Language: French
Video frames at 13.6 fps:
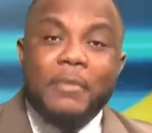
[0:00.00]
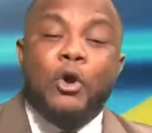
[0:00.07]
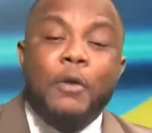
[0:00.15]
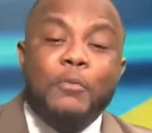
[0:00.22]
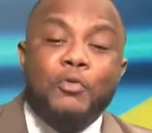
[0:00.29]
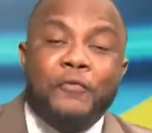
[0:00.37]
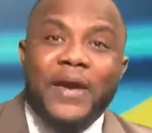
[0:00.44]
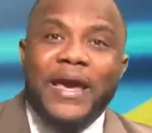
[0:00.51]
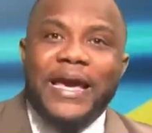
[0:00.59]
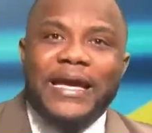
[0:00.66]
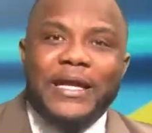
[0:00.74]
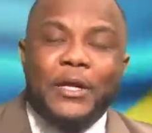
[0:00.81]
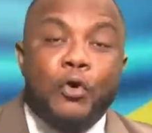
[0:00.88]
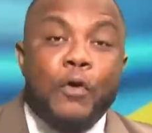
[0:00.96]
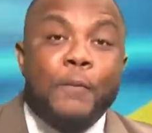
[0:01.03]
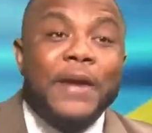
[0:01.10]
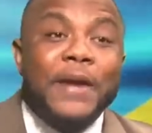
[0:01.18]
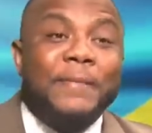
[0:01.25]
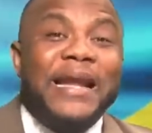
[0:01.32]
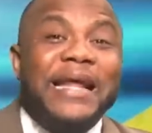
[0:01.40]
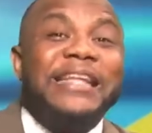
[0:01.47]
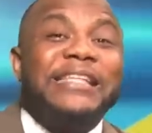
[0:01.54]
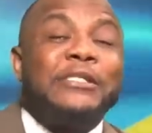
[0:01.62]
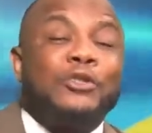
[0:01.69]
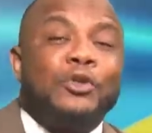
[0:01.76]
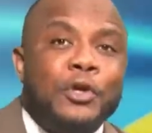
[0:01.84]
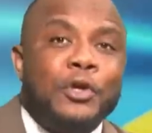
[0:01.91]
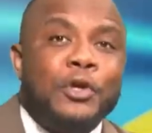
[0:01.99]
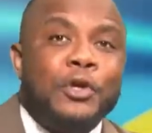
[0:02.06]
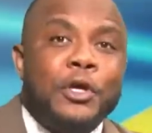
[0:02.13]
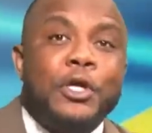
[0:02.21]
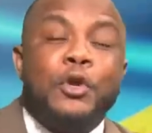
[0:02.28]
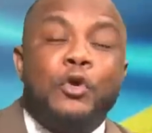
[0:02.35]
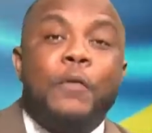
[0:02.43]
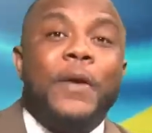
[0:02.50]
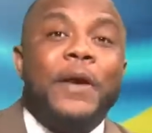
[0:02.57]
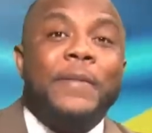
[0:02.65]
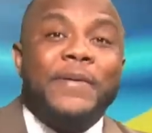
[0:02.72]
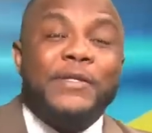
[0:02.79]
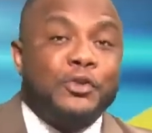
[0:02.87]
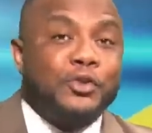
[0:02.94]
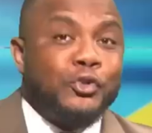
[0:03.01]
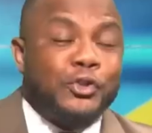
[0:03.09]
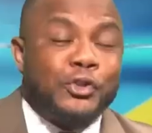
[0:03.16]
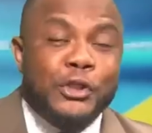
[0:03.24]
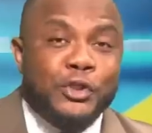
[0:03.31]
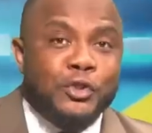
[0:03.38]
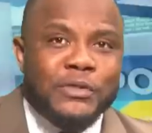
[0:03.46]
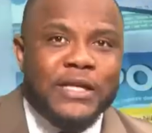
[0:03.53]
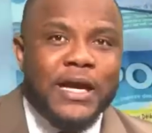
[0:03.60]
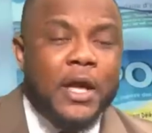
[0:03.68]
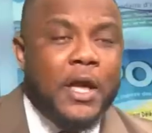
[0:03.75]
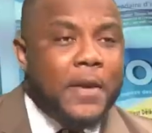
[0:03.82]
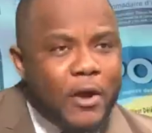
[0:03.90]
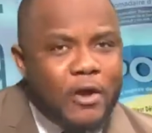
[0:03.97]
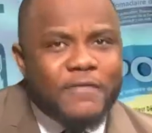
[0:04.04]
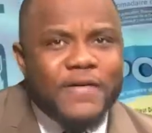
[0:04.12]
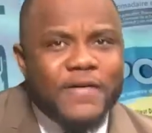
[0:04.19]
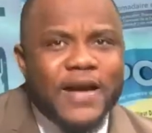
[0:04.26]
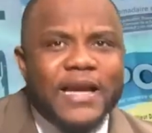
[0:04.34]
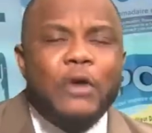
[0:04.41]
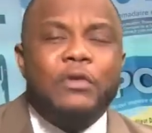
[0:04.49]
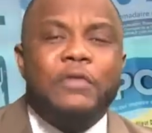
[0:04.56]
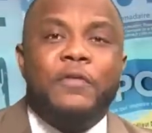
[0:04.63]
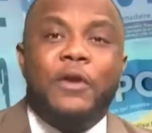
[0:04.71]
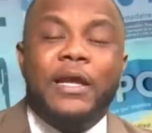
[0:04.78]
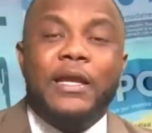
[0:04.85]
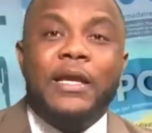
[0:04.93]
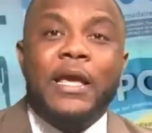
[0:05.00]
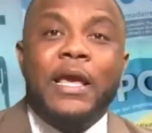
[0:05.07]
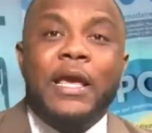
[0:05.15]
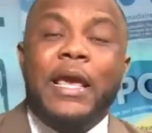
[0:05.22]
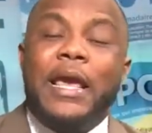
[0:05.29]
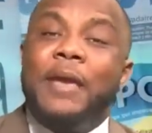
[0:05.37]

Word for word: Mais comme nos frères ne comprennent pas la leçon, ils ne comprennent pas ces choses-là, eh bien, on va aller là où ils veulent aller.